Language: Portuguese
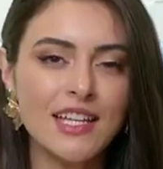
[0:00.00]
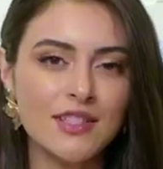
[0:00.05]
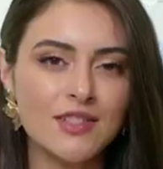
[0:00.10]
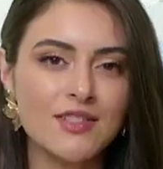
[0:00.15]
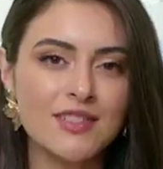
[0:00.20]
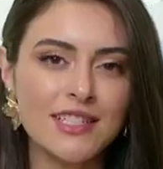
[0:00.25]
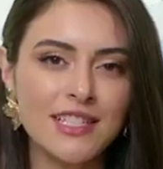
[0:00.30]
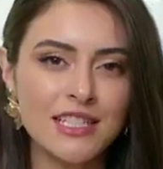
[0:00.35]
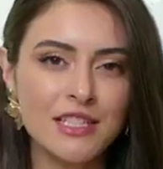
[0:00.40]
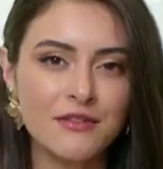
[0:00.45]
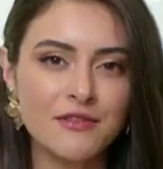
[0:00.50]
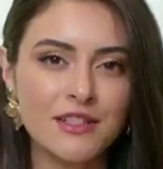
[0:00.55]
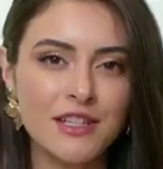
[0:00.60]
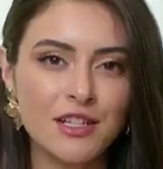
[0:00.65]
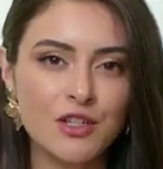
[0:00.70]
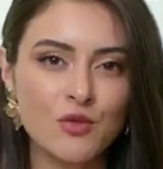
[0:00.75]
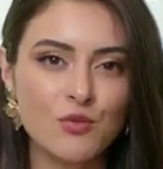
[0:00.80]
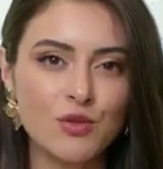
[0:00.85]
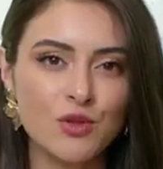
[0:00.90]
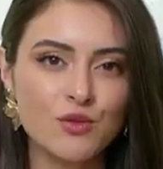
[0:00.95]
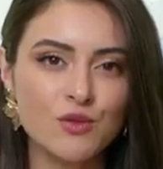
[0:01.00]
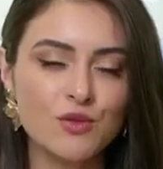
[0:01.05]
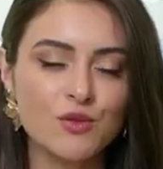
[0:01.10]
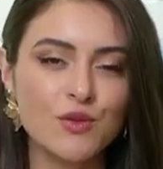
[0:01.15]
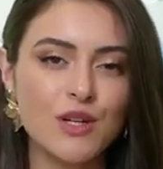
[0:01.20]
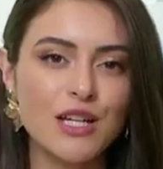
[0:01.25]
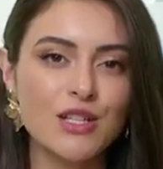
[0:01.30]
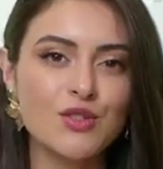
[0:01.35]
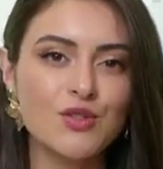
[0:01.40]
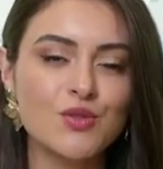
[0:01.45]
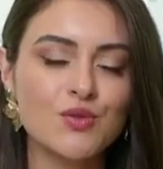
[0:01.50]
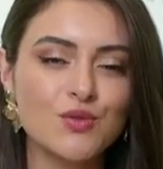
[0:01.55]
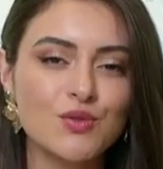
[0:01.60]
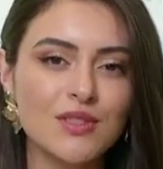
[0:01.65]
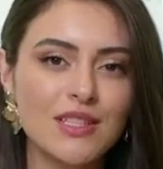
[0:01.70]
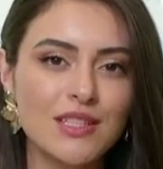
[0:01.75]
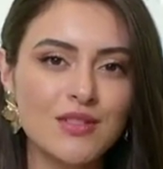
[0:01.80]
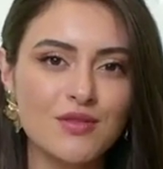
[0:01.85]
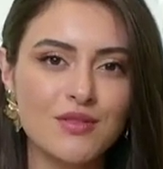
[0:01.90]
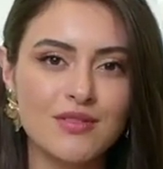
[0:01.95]
Isso significa que o produto
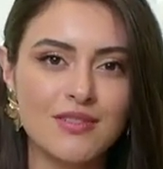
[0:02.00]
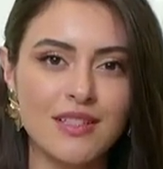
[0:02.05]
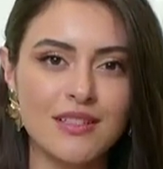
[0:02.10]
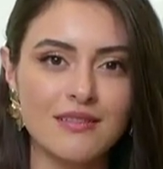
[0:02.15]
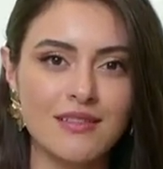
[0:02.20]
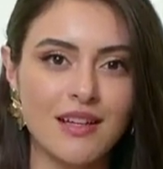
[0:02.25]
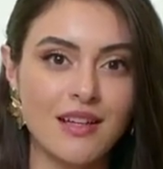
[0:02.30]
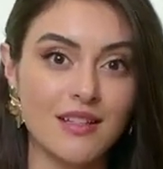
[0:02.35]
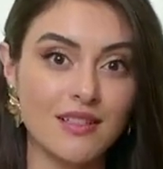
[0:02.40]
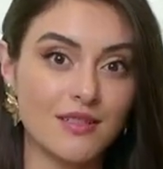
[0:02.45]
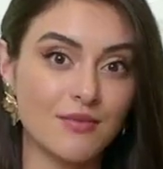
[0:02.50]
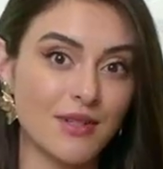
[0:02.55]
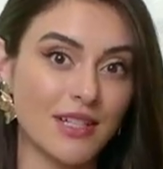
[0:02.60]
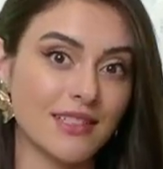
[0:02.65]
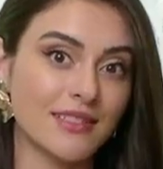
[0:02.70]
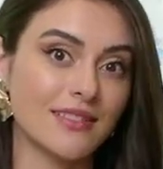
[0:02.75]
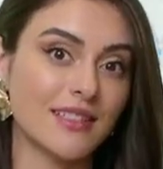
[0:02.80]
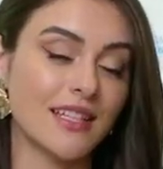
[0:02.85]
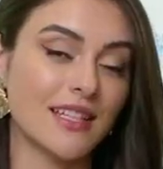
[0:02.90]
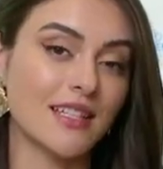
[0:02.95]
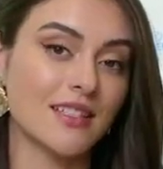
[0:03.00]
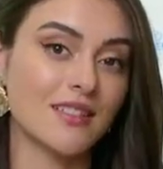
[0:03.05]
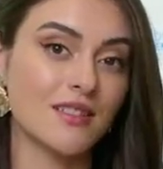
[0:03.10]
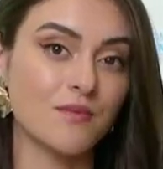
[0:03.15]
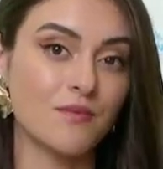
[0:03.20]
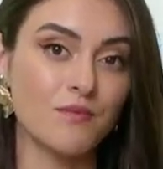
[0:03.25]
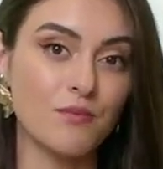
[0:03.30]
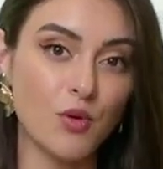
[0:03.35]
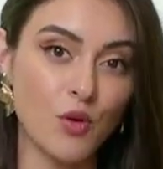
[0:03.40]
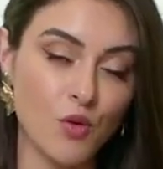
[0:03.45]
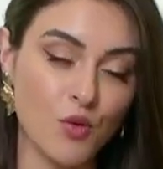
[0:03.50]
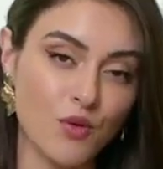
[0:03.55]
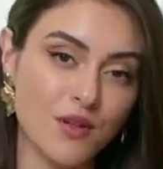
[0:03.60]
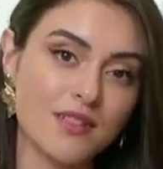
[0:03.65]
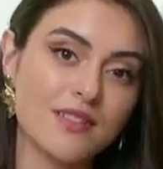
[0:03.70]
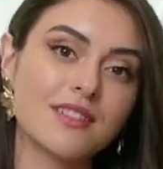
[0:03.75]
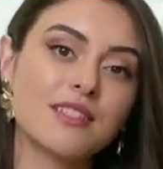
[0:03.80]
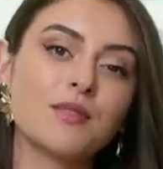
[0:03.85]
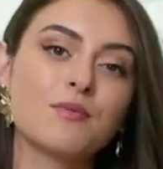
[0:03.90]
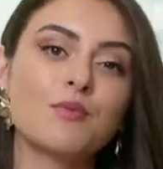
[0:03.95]
ajuda a sustentar as bactérias
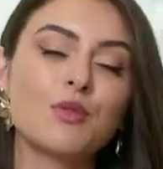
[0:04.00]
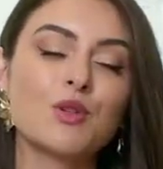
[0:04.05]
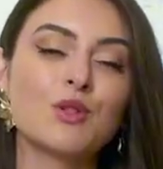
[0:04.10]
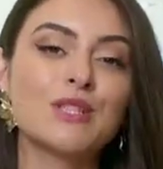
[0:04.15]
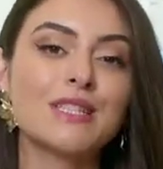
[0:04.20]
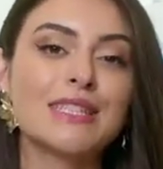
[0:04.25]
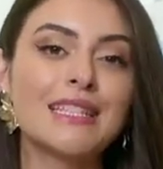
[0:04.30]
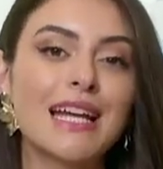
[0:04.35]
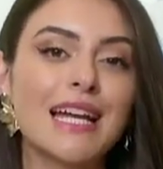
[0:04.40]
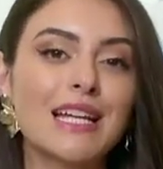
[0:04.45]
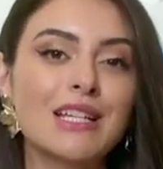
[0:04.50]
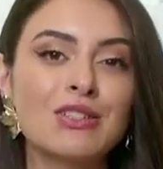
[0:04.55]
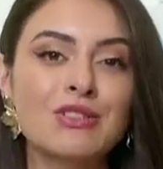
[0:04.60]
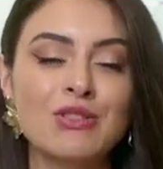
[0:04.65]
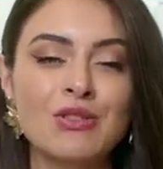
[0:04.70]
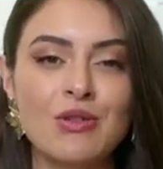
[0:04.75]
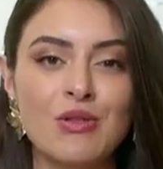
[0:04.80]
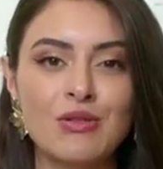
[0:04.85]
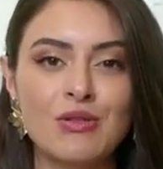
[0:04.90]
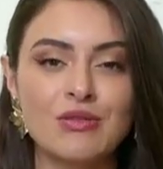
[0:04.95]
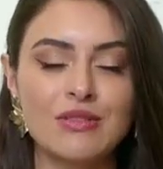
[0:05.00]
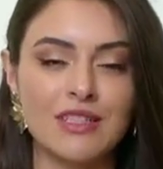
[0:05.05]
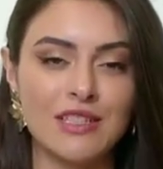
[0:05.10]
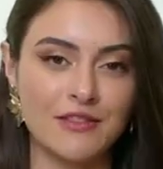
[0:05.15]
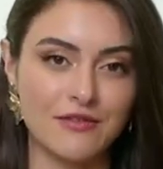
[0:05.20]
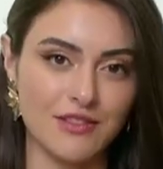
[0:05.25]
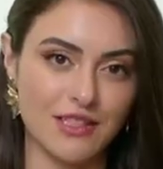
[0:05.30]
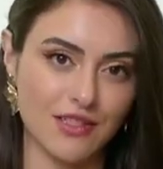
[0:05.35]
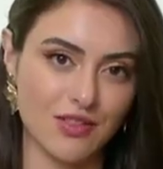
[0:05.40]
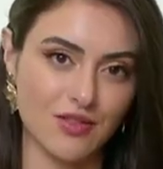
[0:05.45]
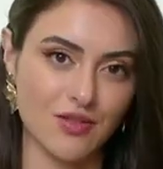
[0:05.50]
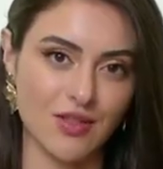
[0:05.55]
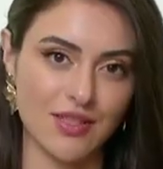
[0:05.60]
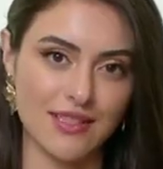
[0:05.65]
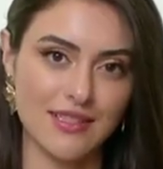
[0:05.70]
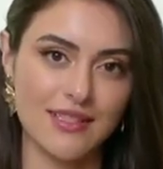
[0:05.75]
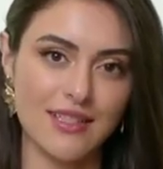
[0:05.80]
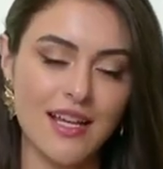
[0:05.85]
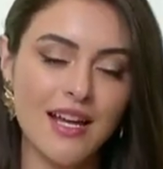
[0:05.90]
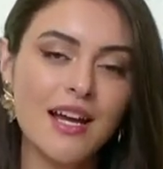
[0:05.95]
boas que protege contra
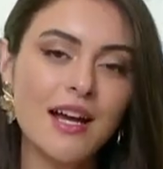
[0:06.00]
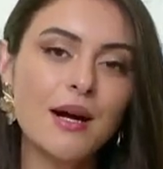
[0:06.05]
infecções,